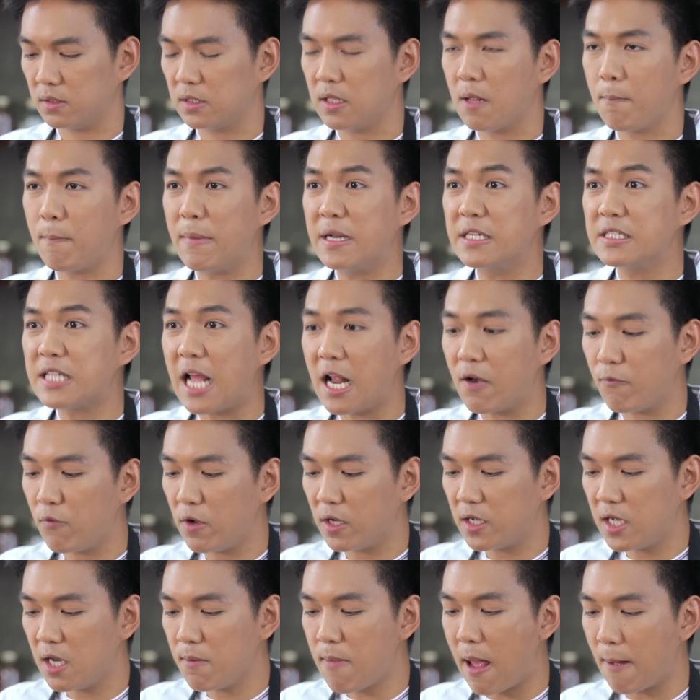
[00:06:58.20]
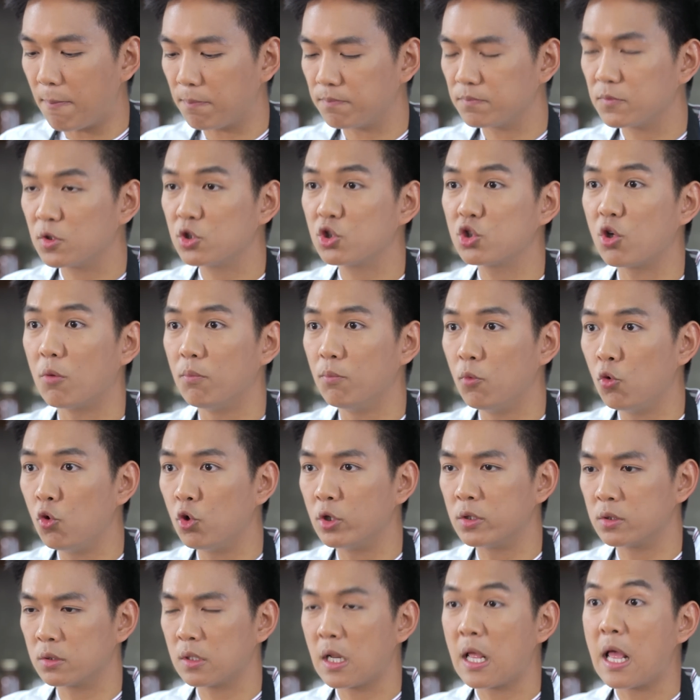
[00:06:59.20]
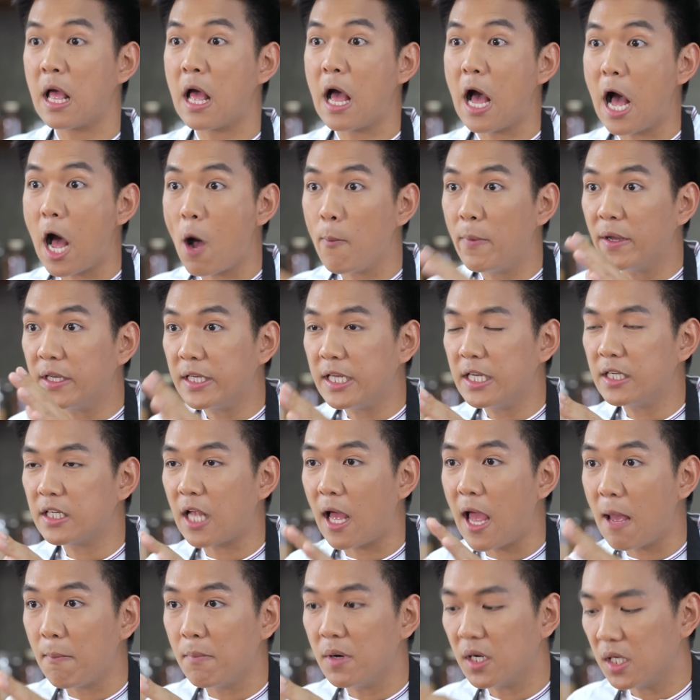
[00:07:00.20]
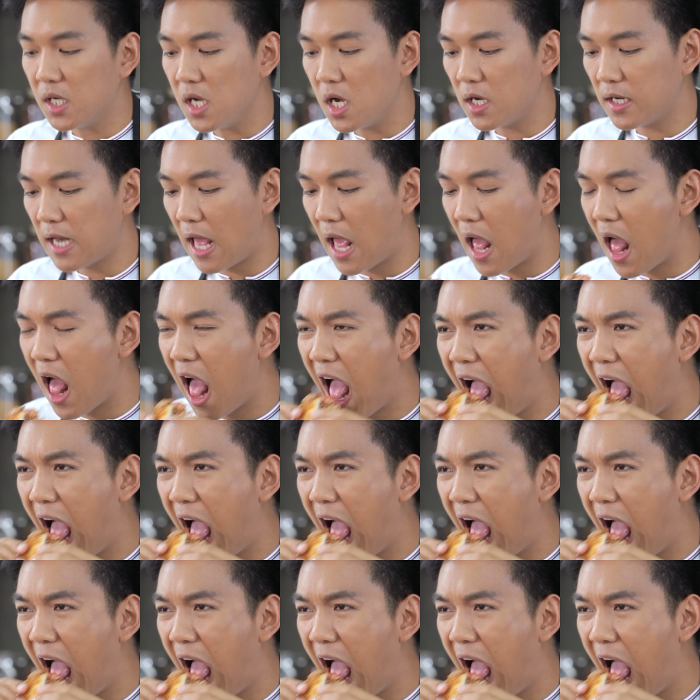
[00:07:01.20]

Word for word: ๆ เป็นแซนด์วิชที่แบบสมบูรณ์เอาไปกินกับแฮมเบอร์เกอร์ก็ได้